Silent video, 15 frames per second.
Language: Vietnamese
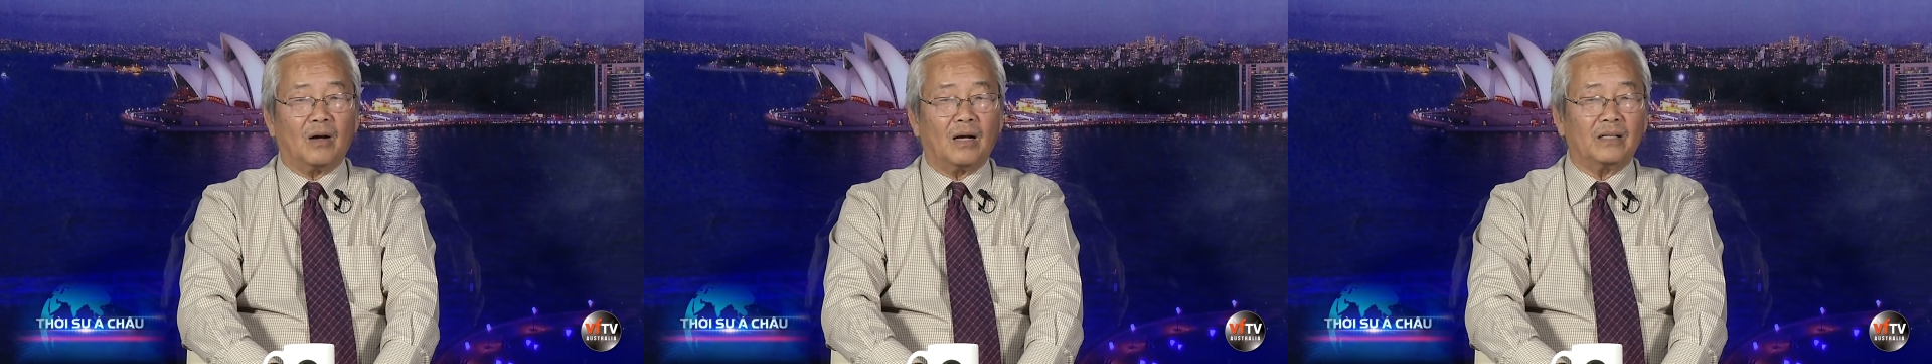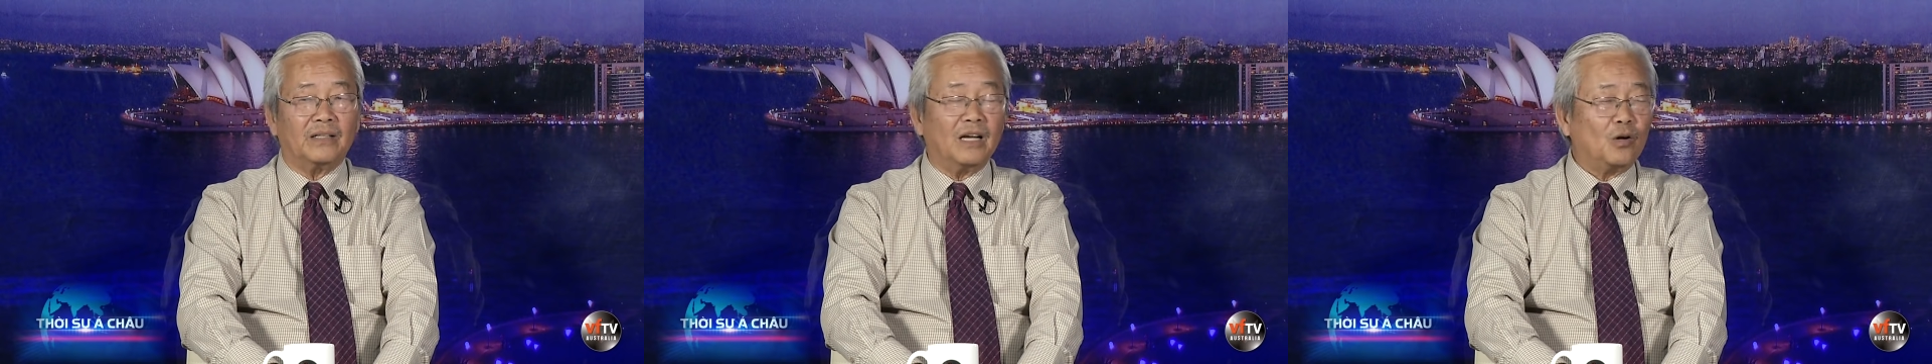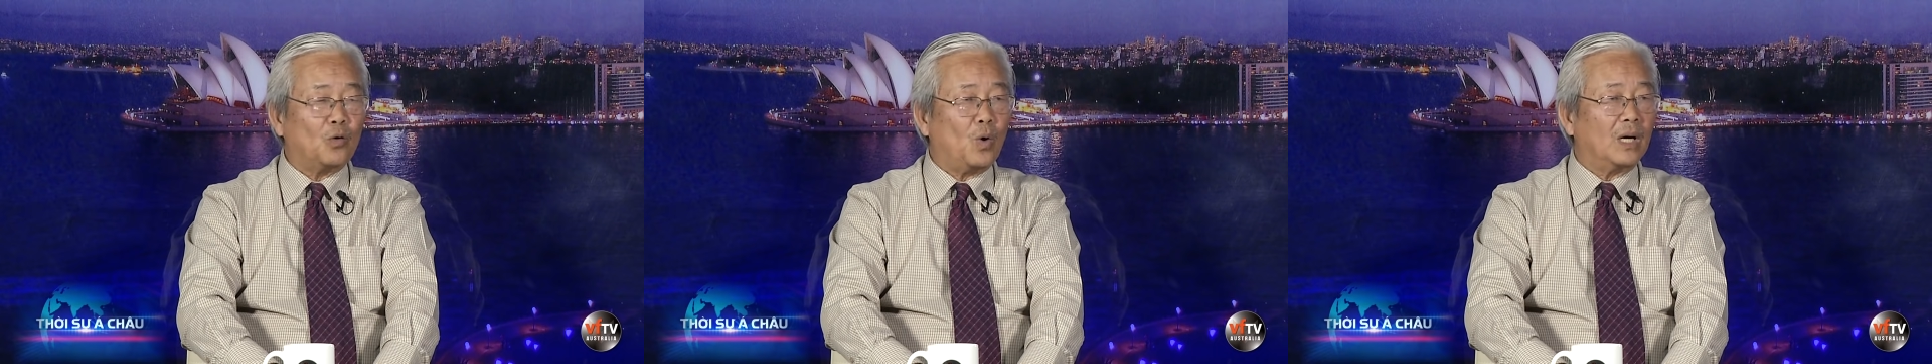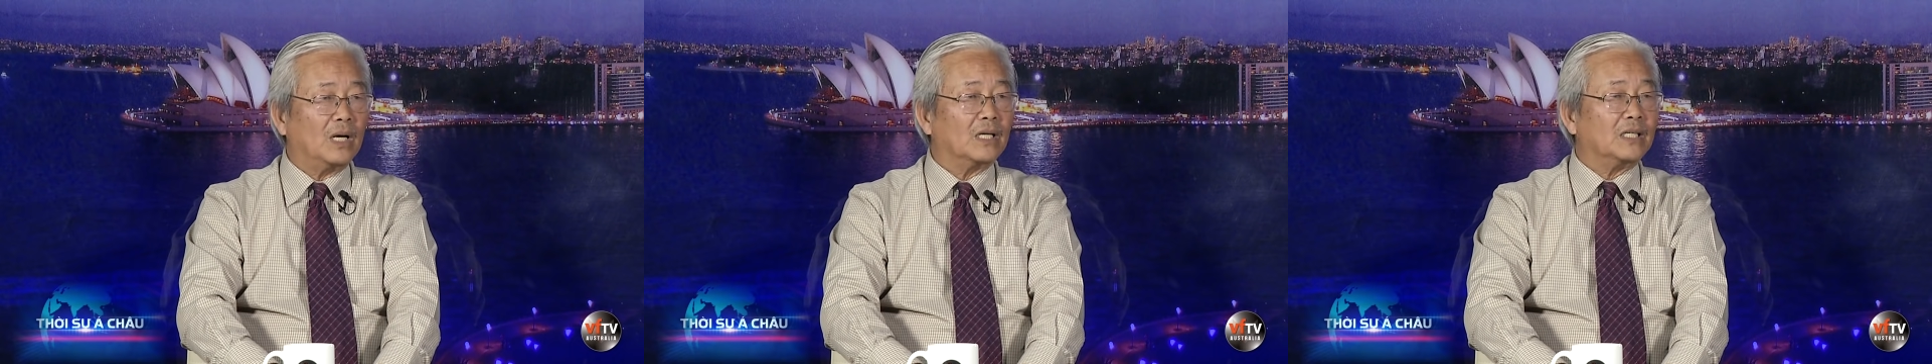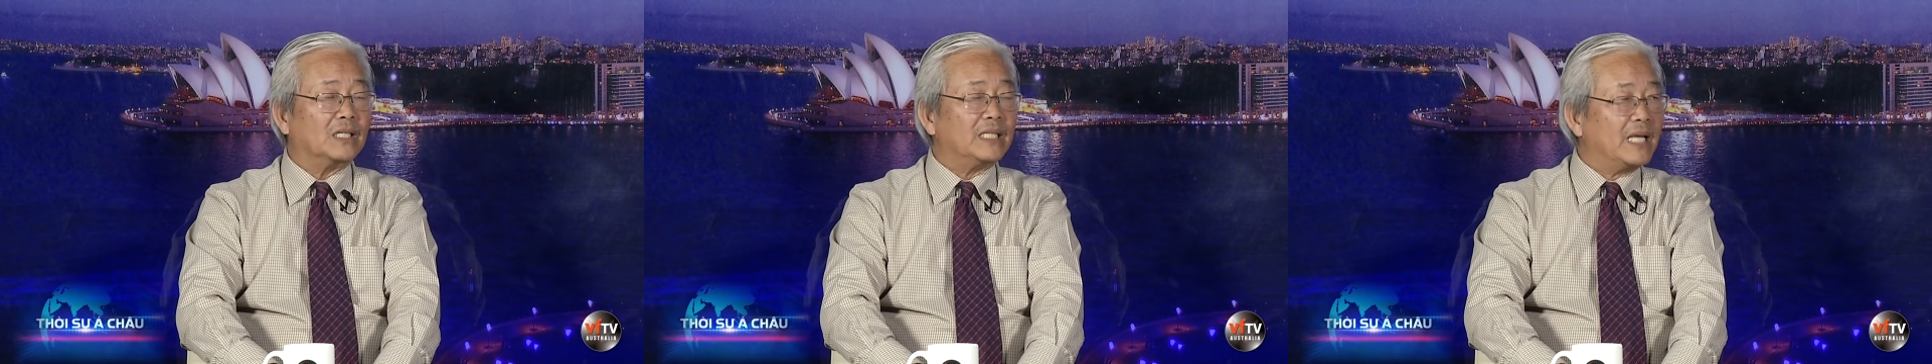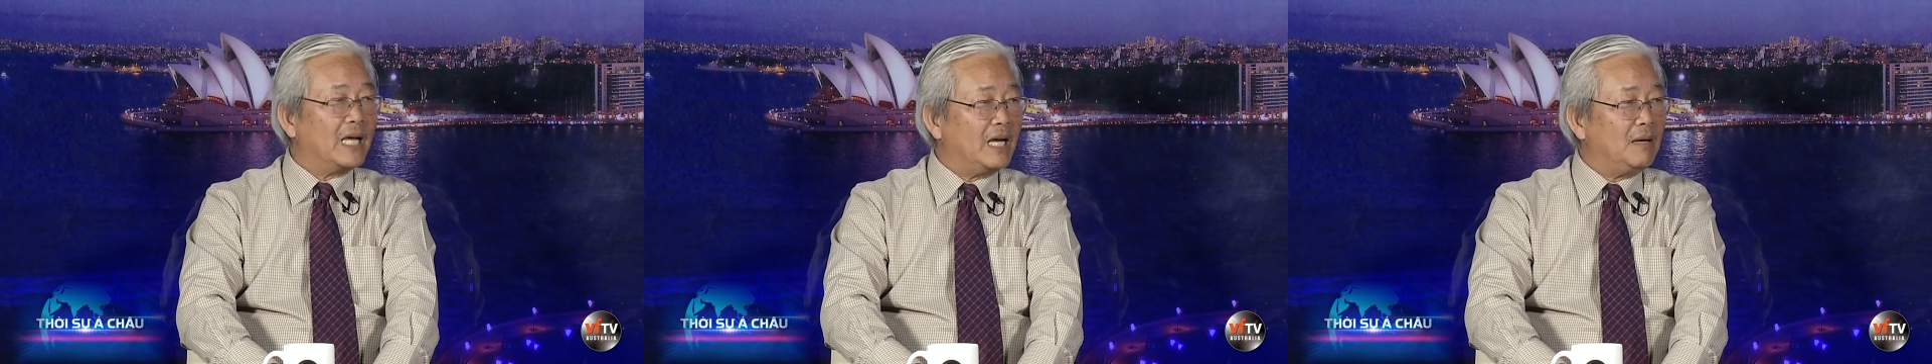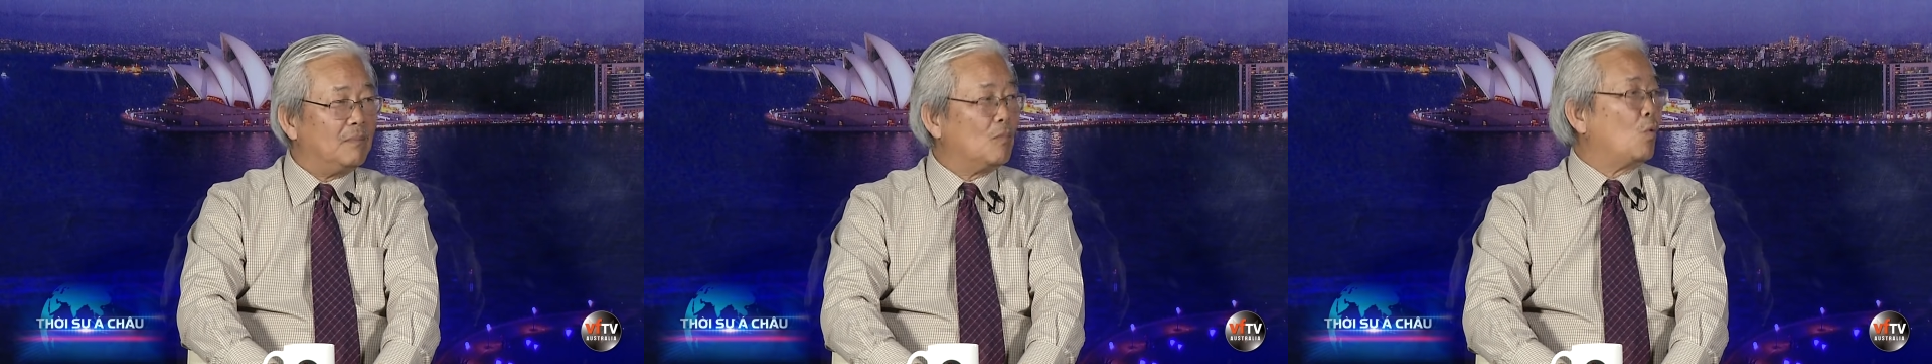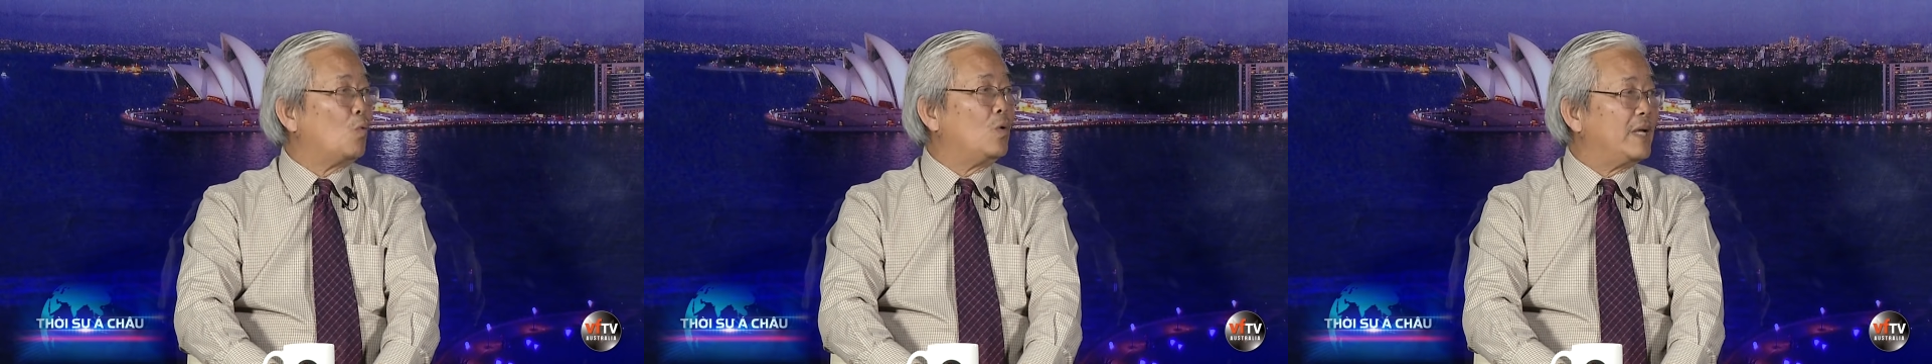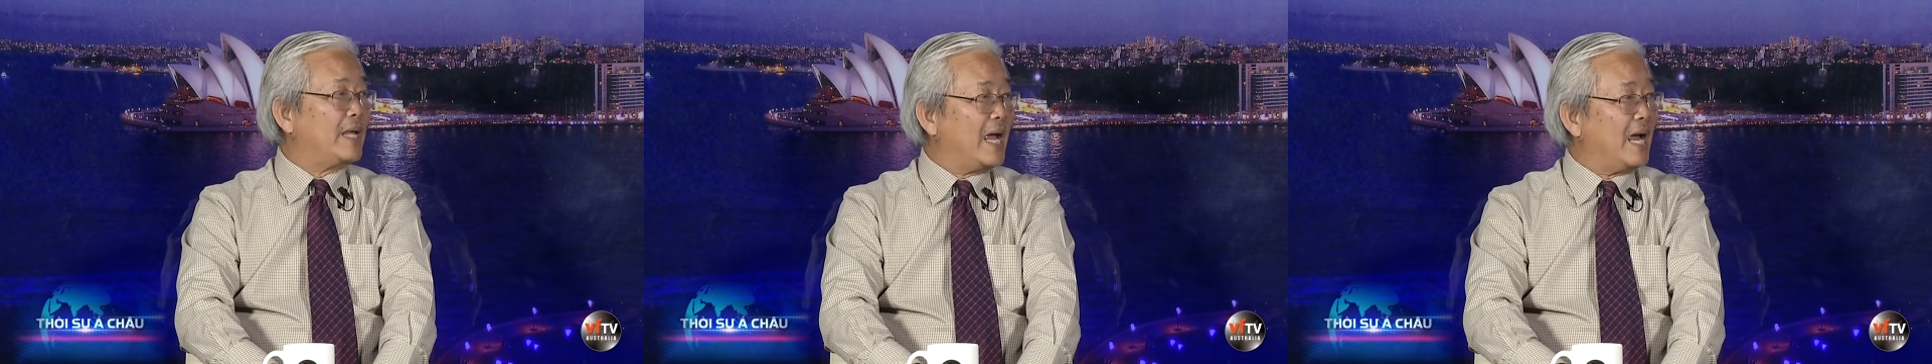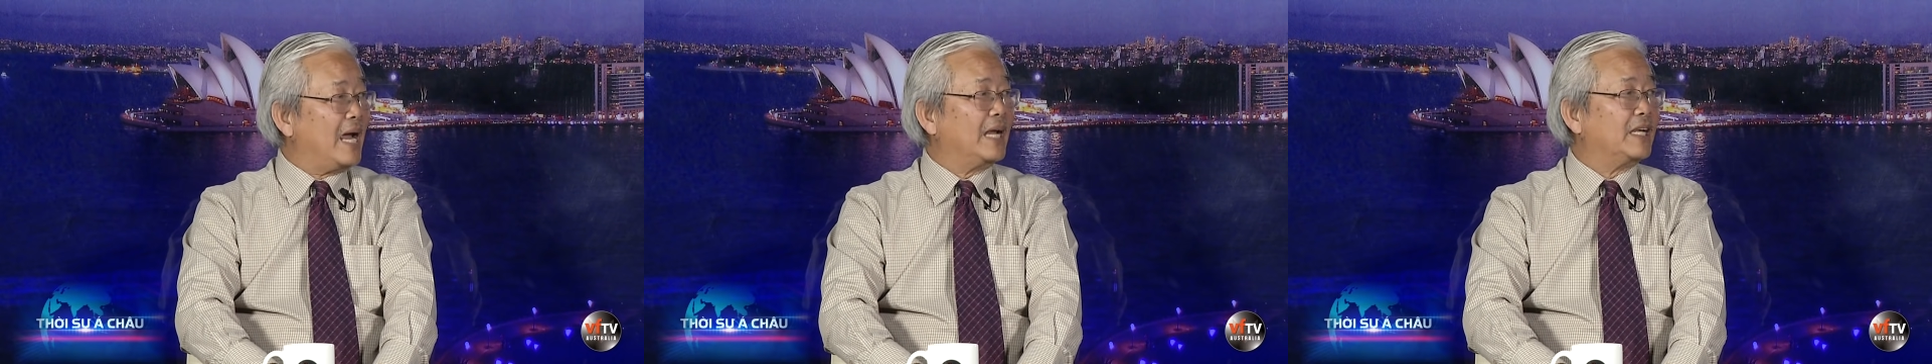nhất quốc lưỡng chế một quốc
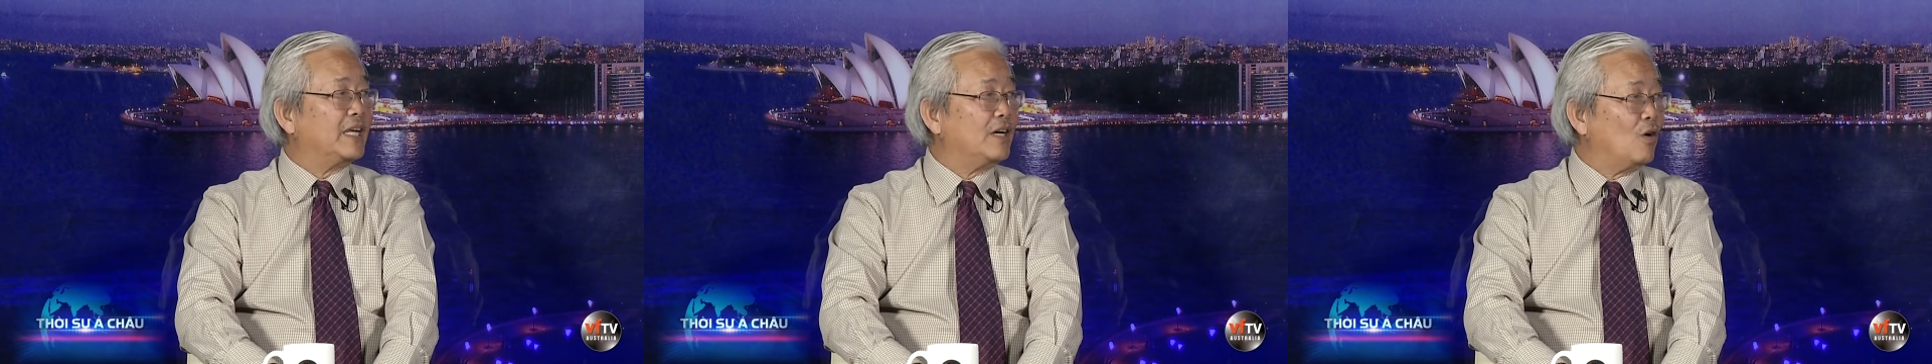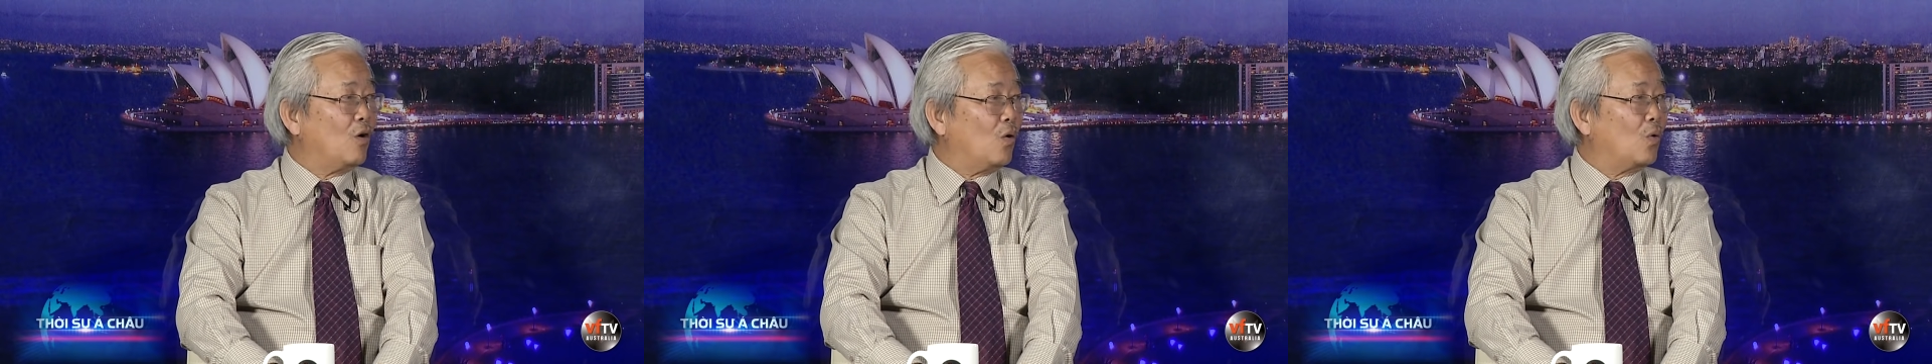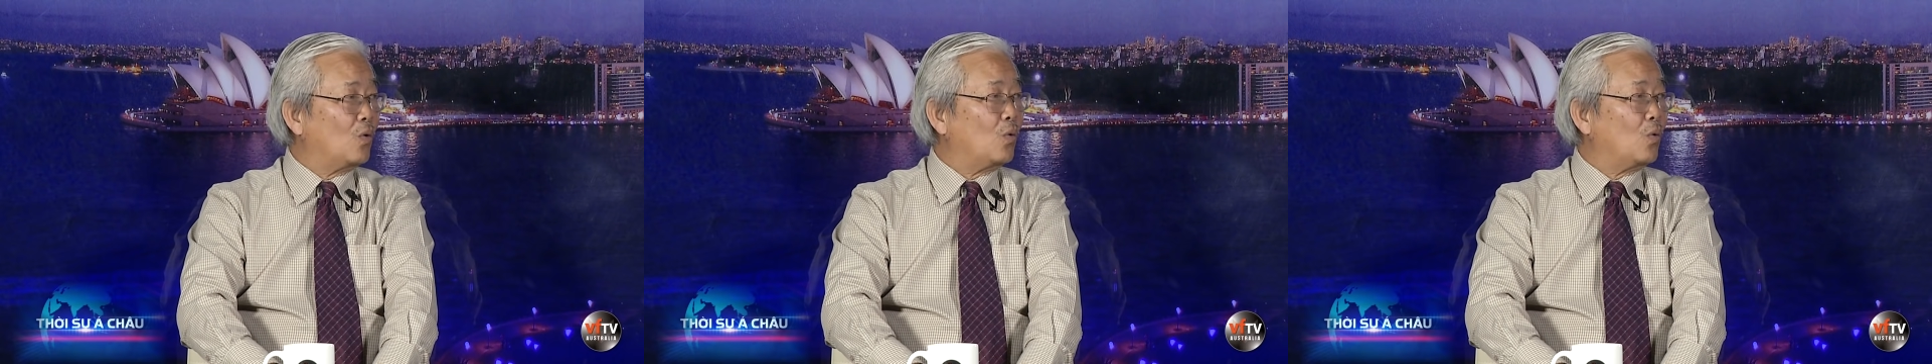gia hai chế độ